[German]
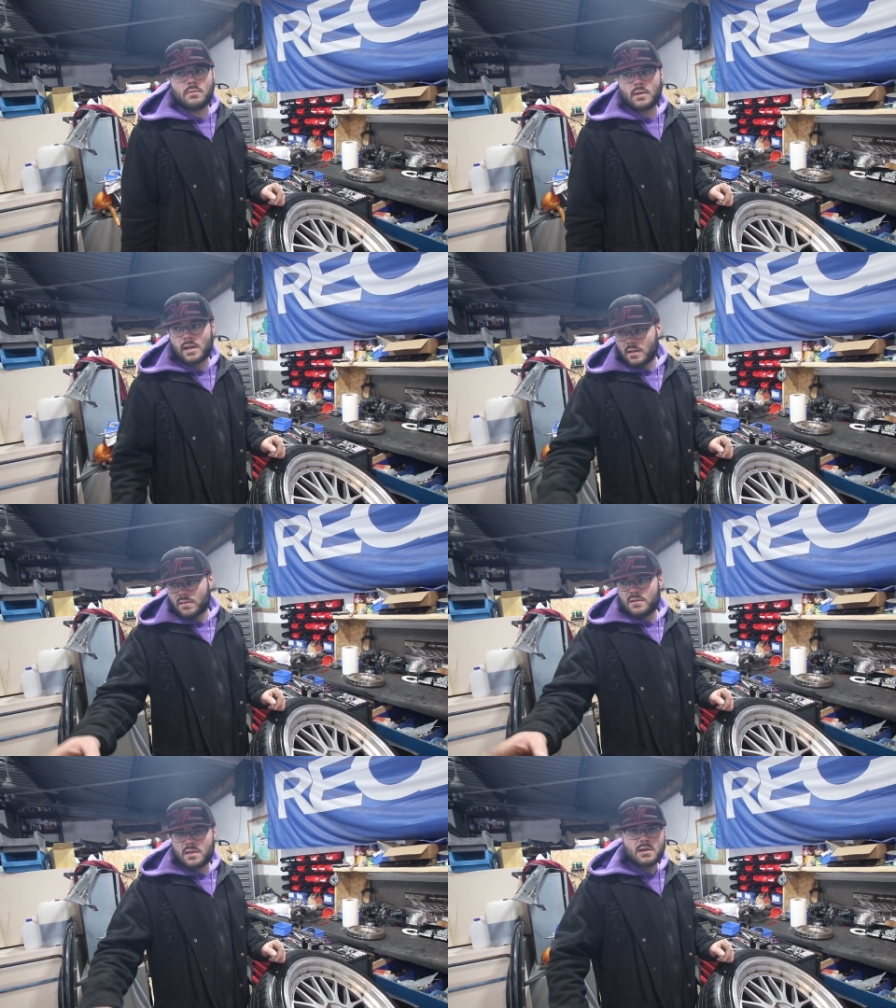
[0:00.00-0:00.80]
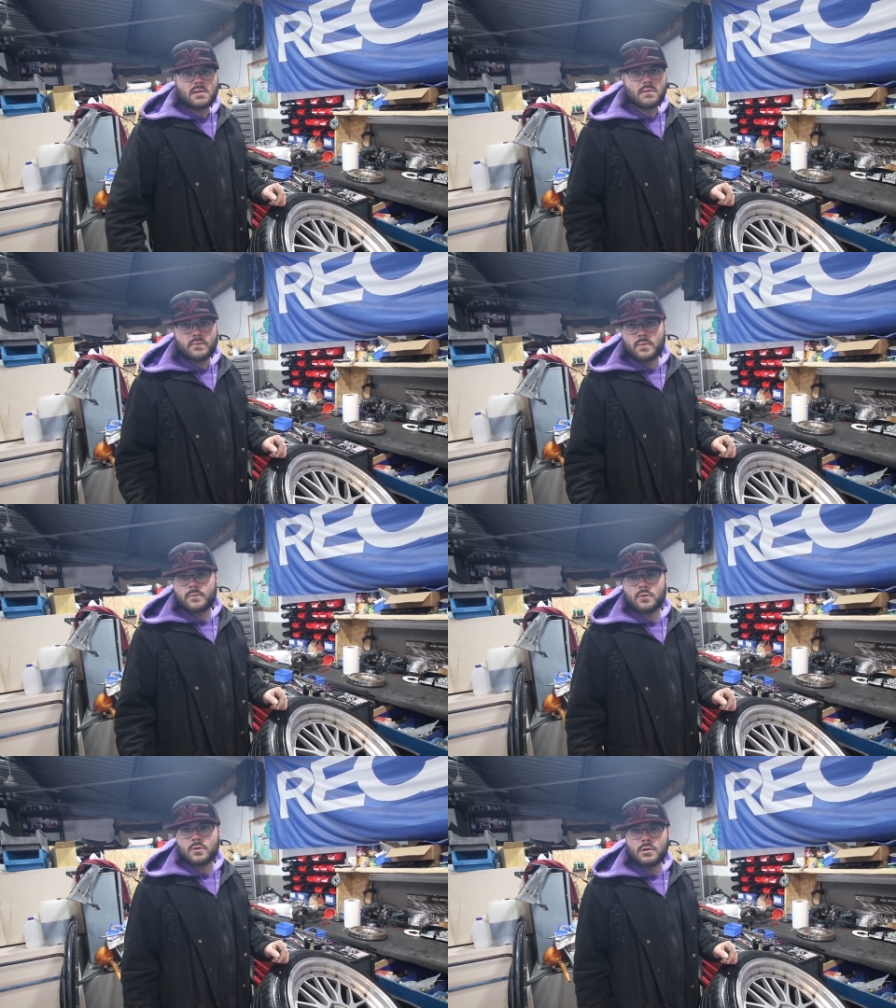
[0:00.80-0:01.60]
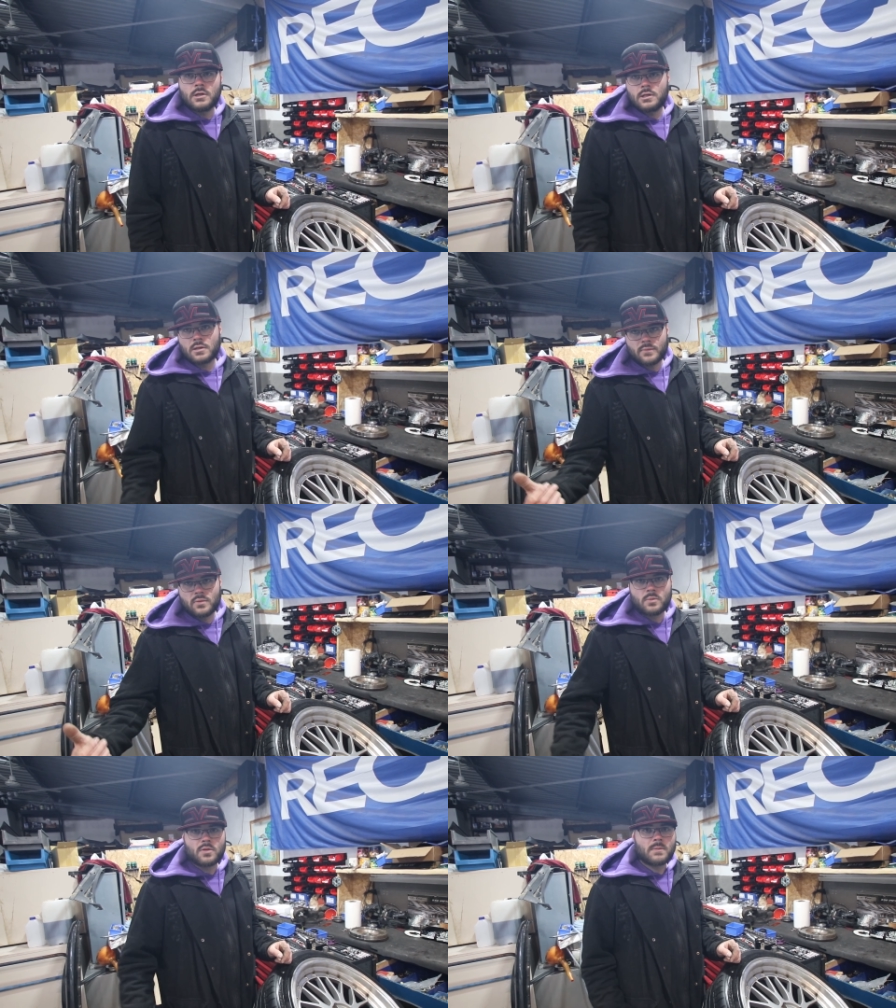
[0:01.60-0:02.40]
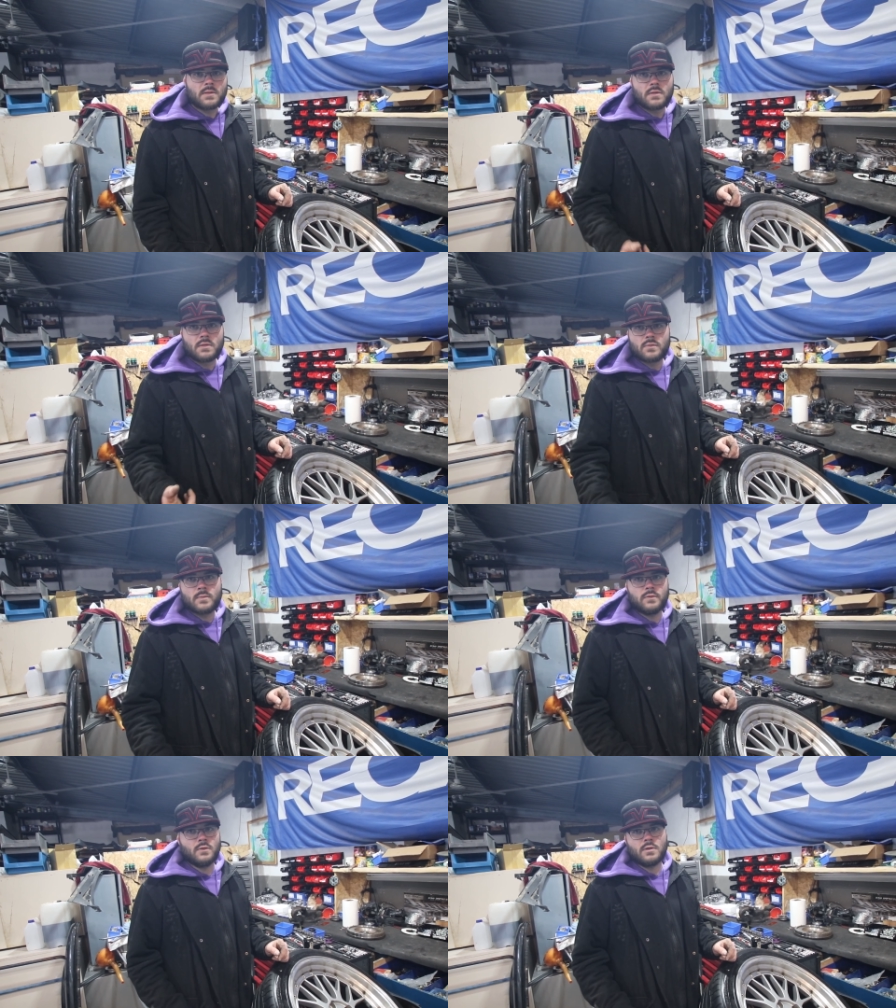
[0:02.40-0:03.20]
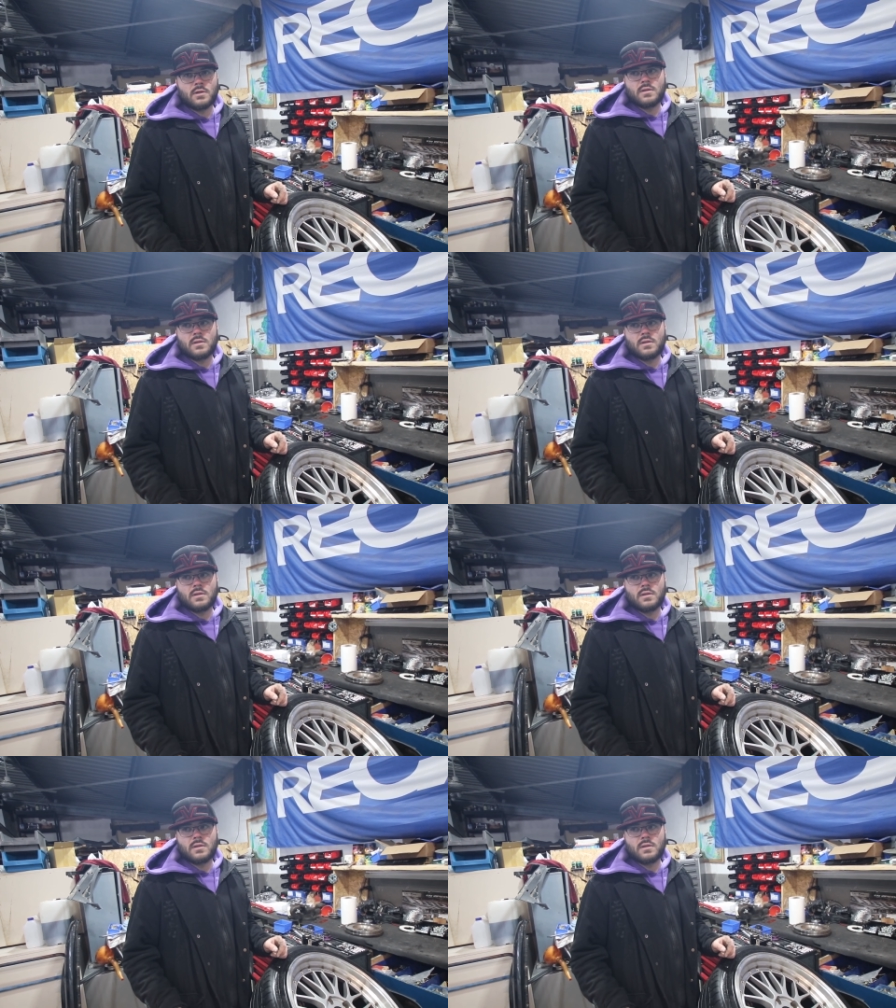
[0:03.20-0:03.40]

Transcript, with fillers: 318 IS, 5 Loch. 325, 5 Loch.